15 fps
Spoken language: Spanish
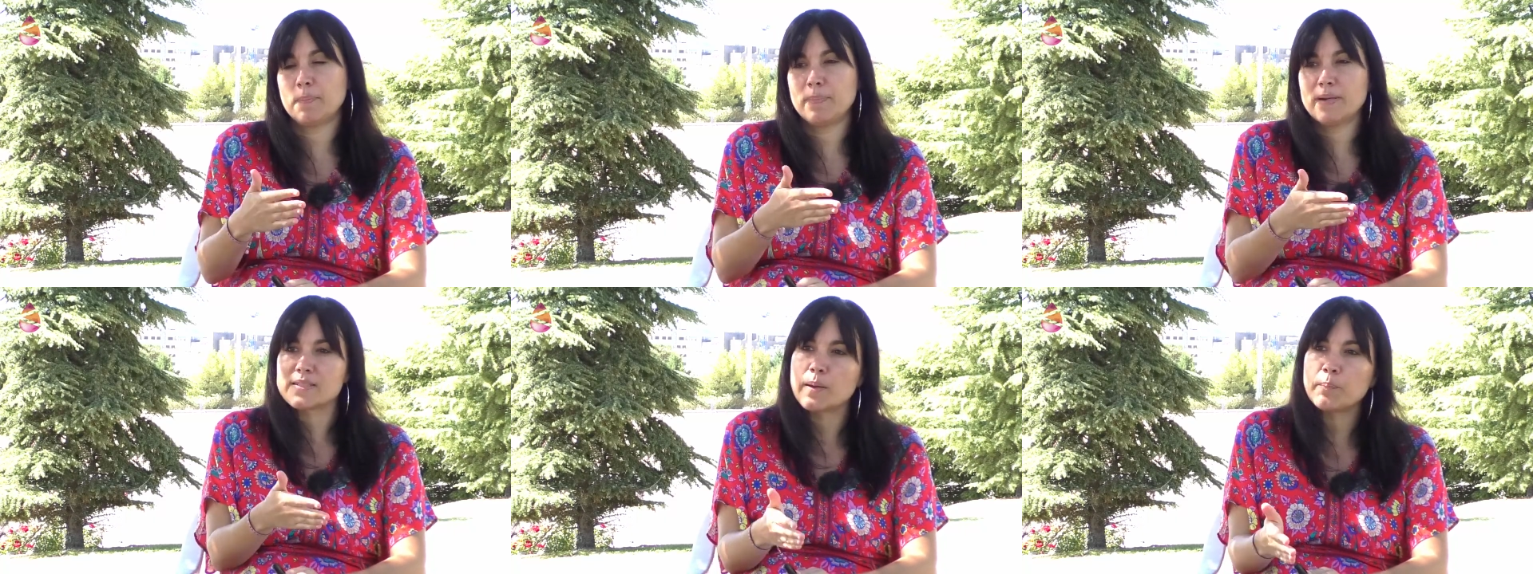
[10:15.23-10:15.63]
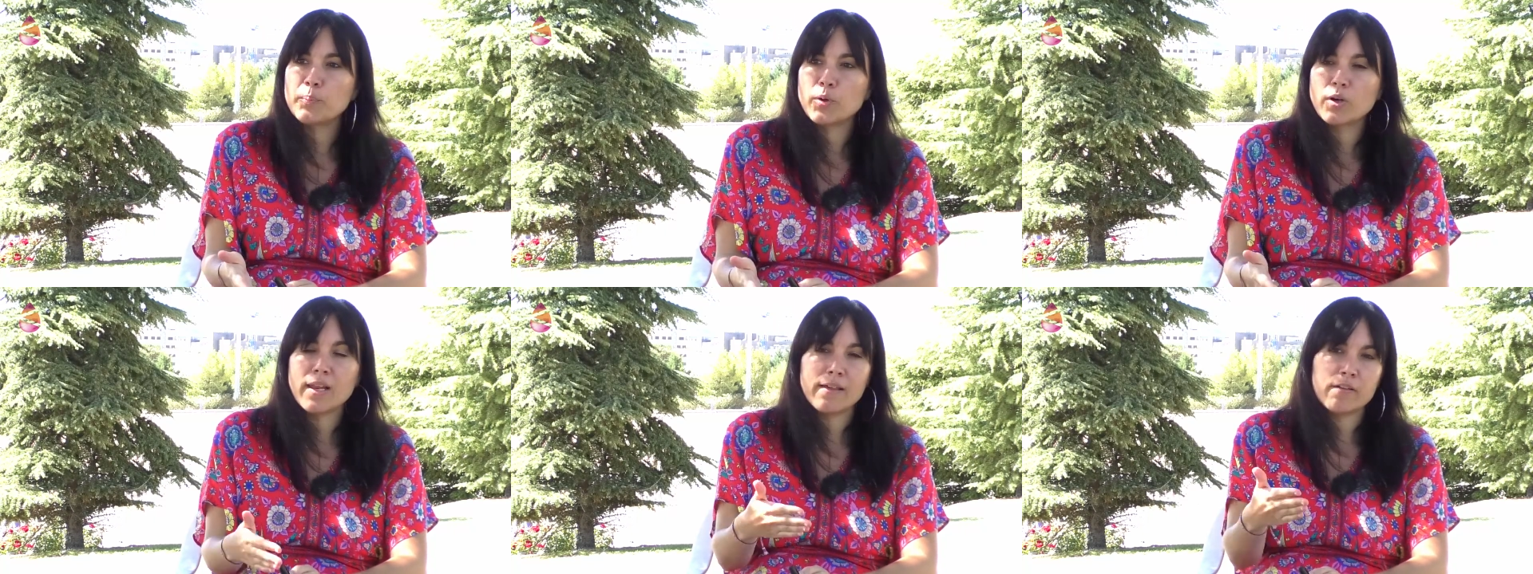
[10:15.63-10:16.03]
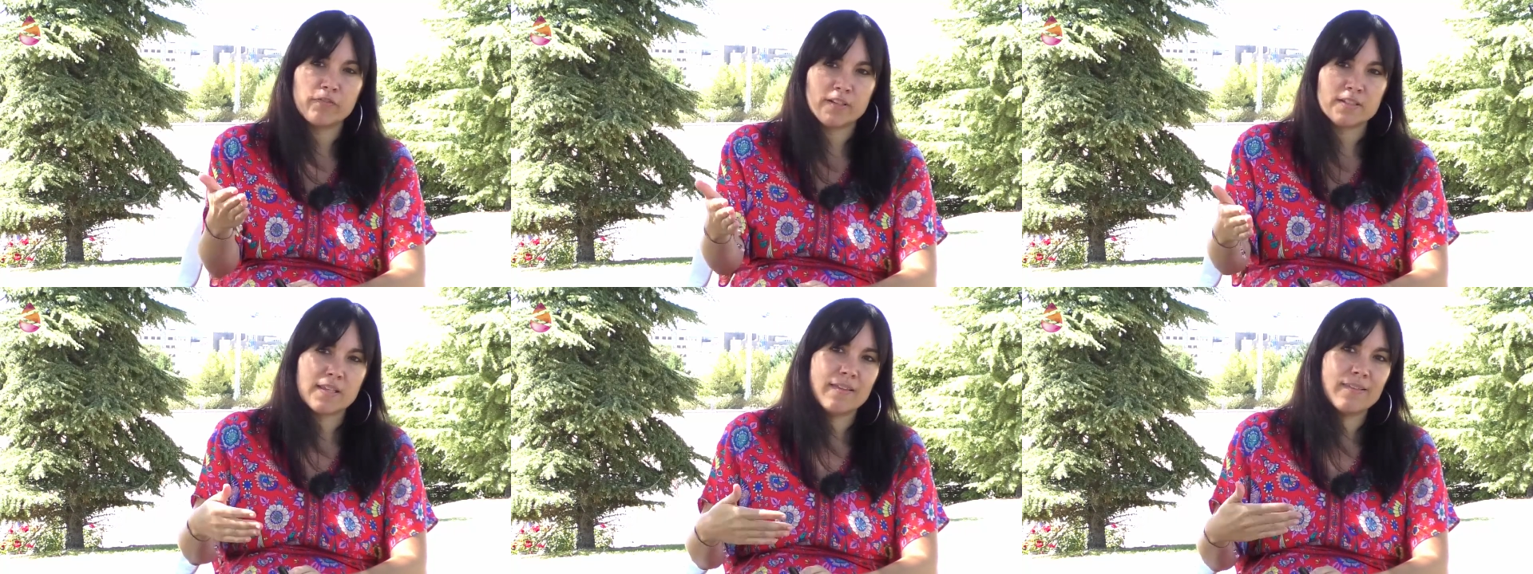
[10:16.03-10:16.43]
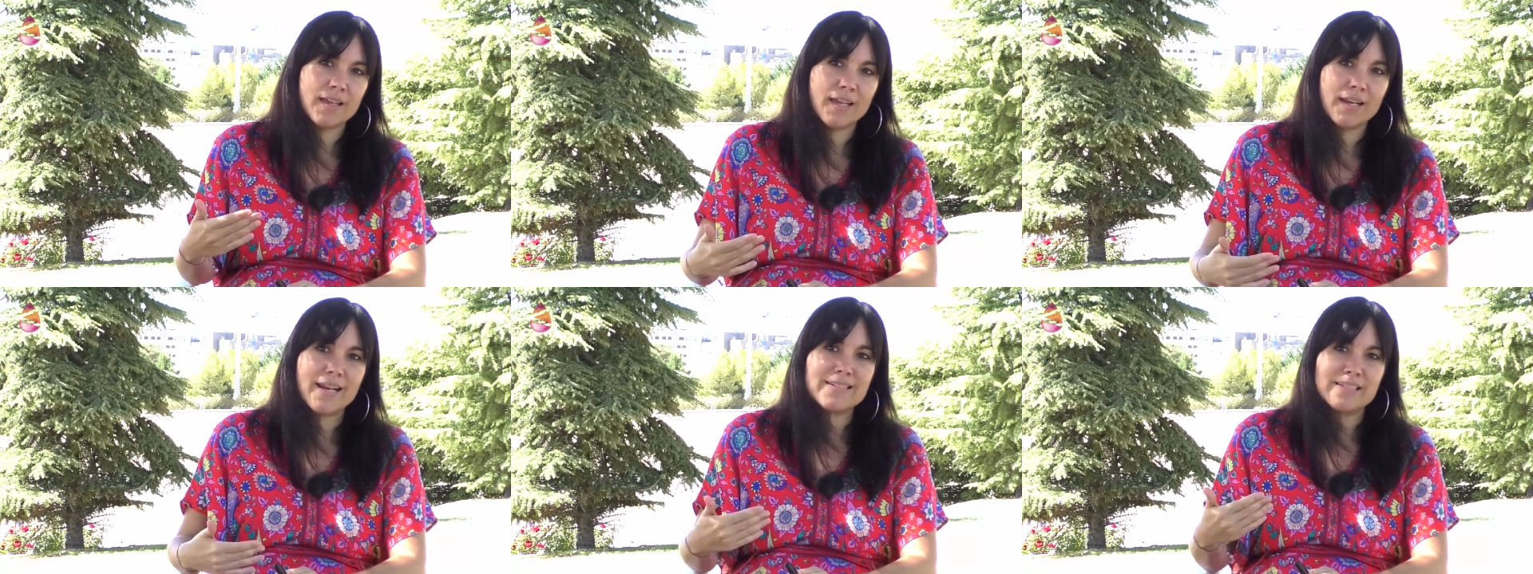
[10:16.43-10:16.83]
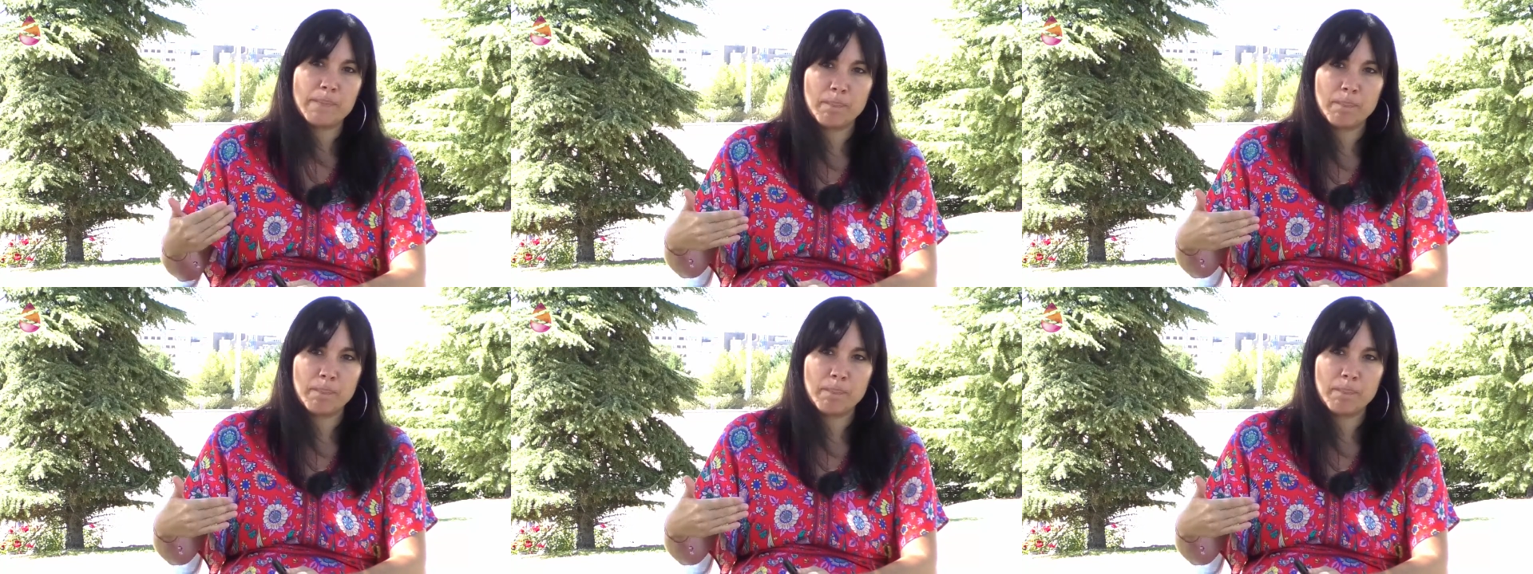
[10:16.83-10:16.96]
que pasan por la defensa de las